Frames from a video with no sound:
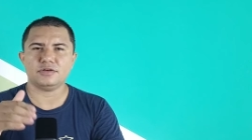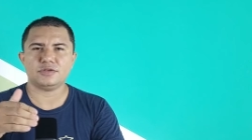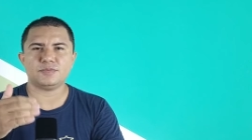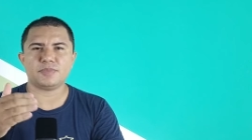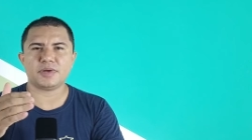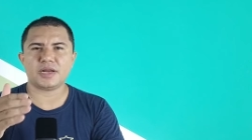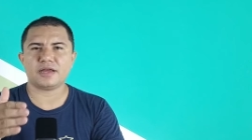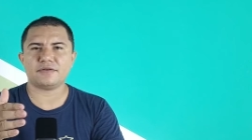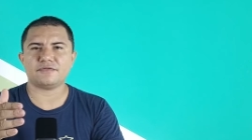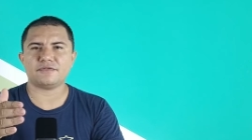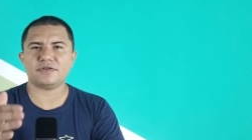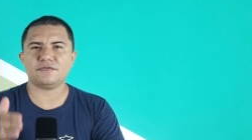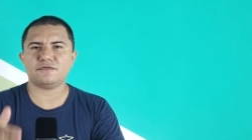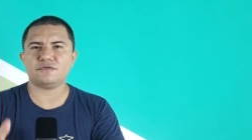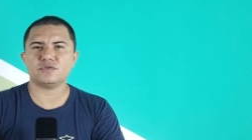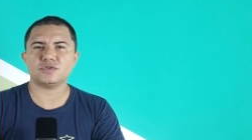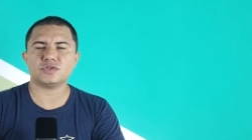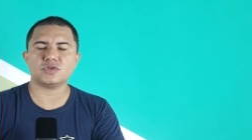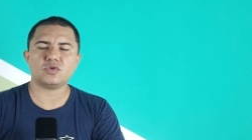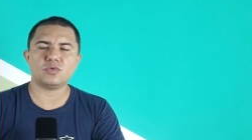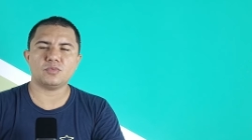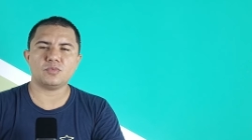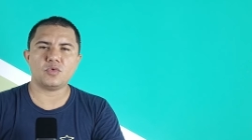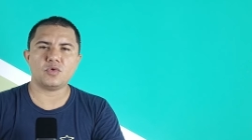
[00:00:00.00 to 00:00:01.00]
Eu esperava que
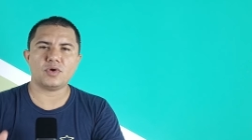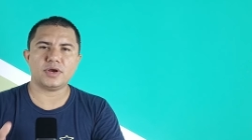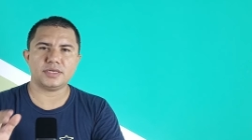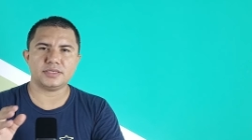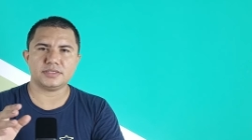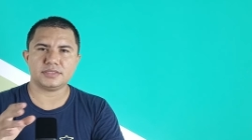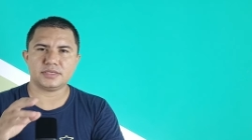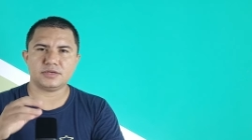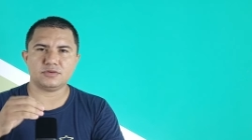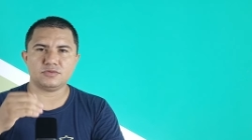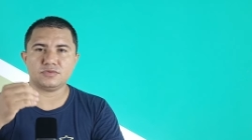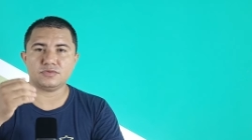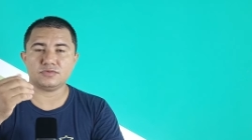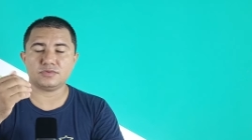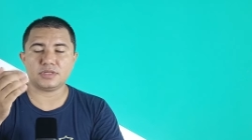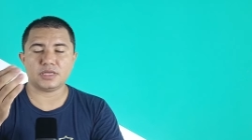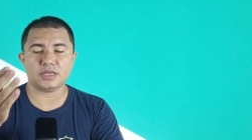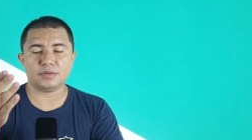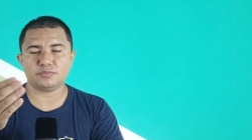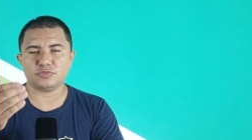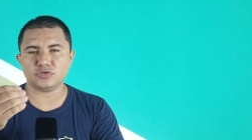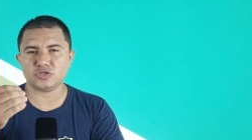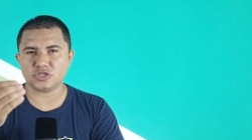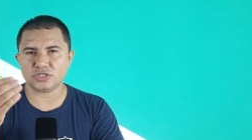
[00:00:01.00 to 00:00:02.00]
fosse como antes, que o
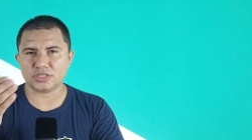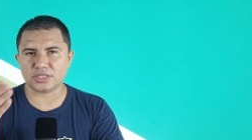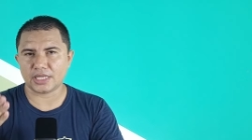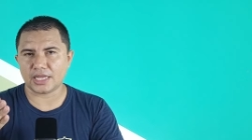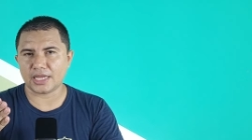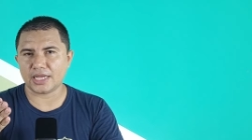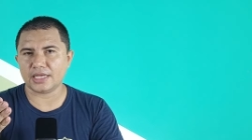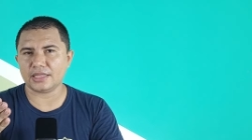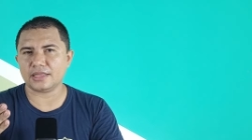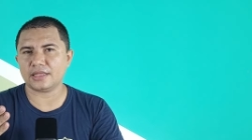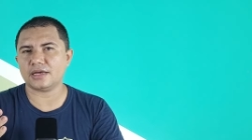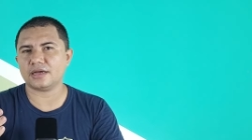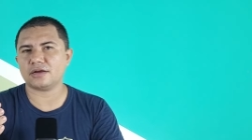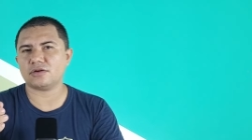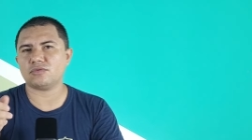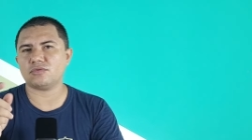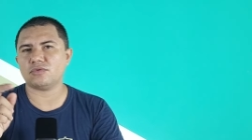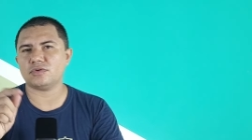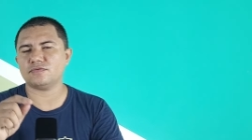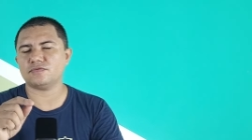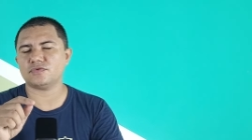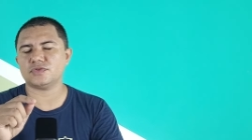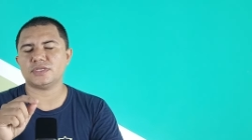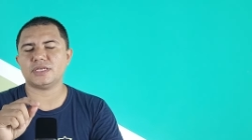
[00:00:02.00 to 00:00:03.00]
tempo de tela,
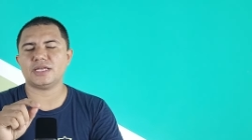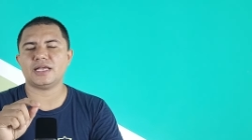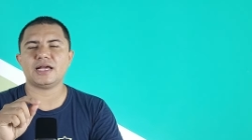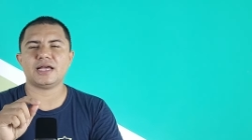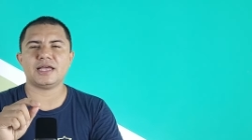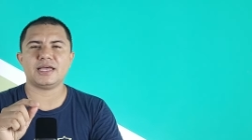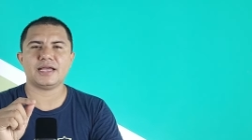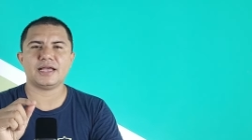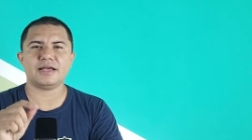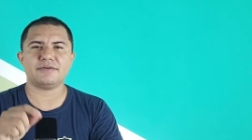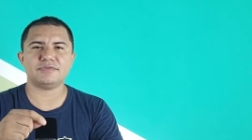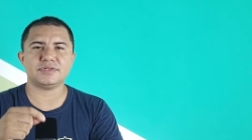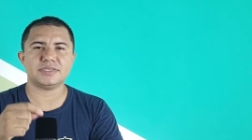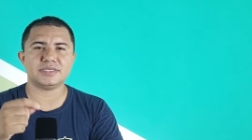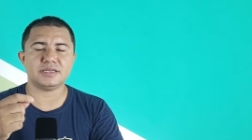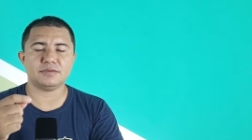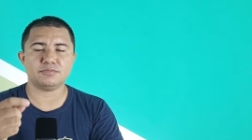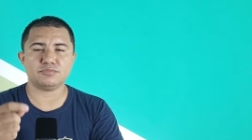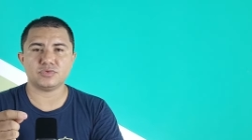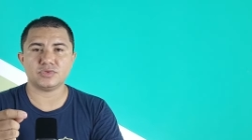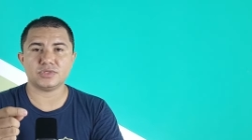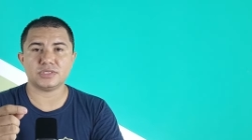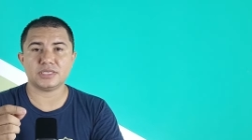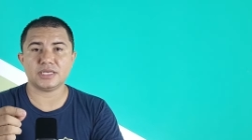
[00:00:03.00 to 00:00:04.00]
quando você carregava
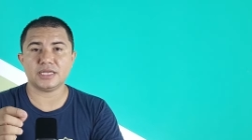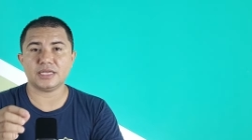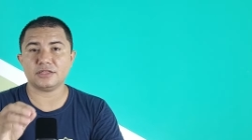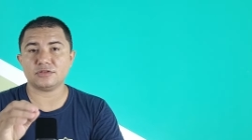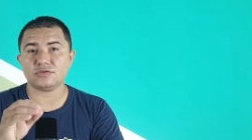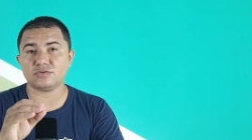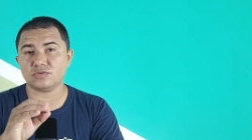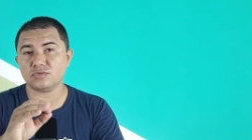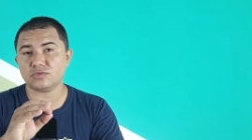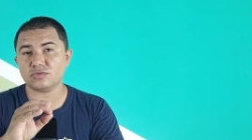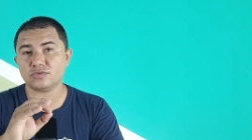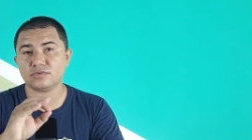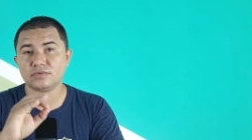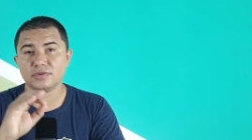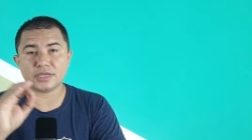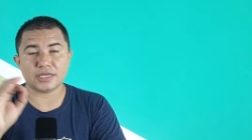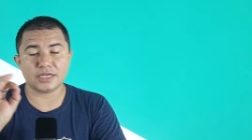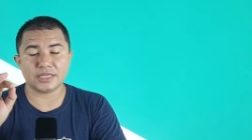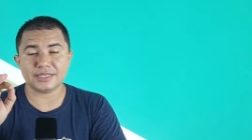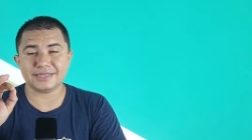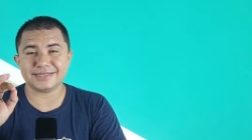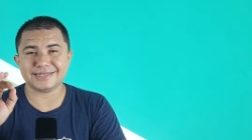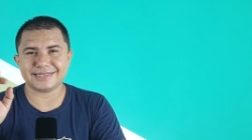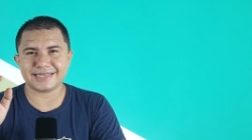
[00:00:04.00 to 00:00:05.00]
100%,
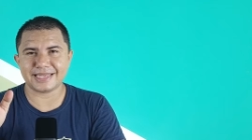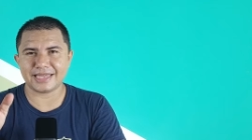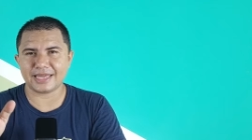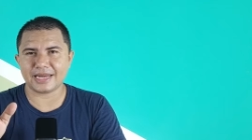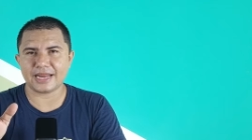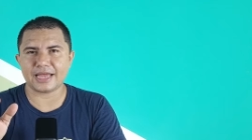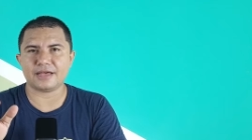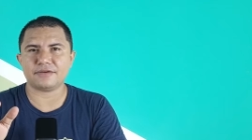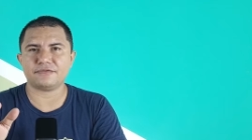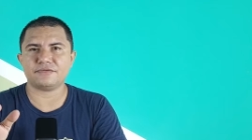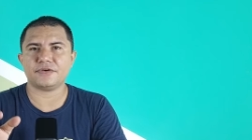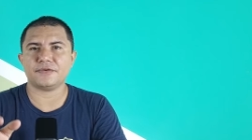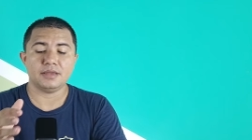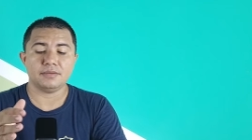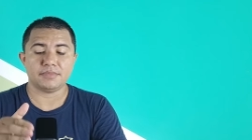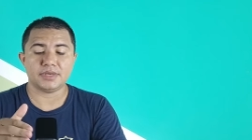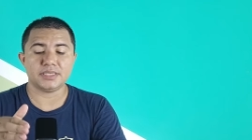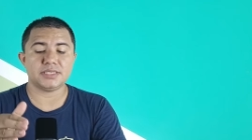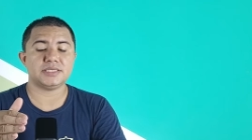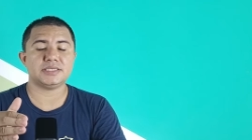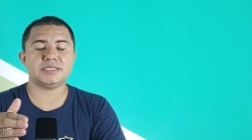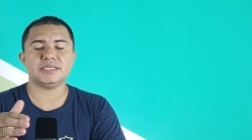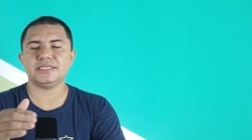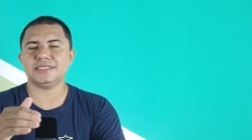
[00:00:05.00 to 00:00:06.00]
ele zerava.
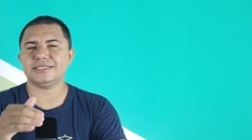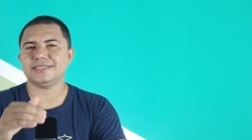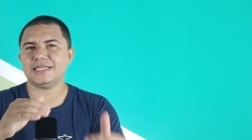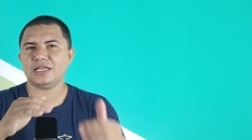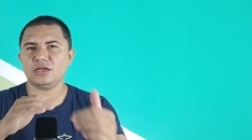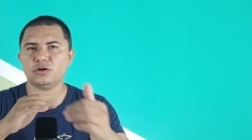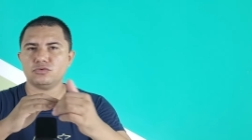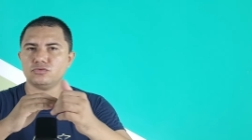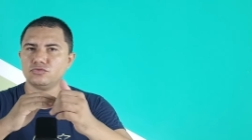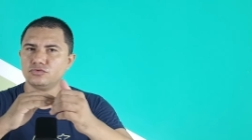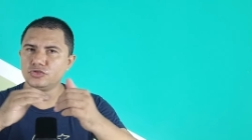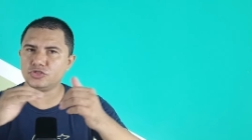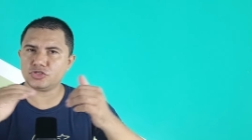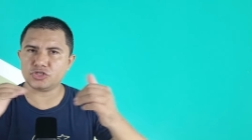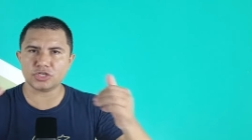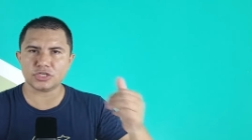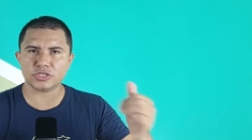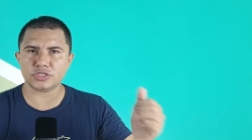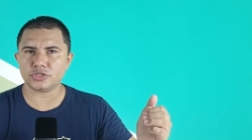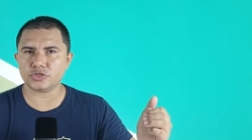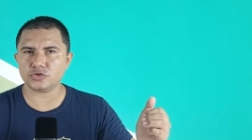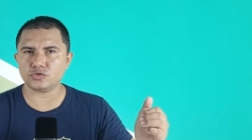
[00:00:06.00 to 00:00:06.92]
Mas assim, deu um dia de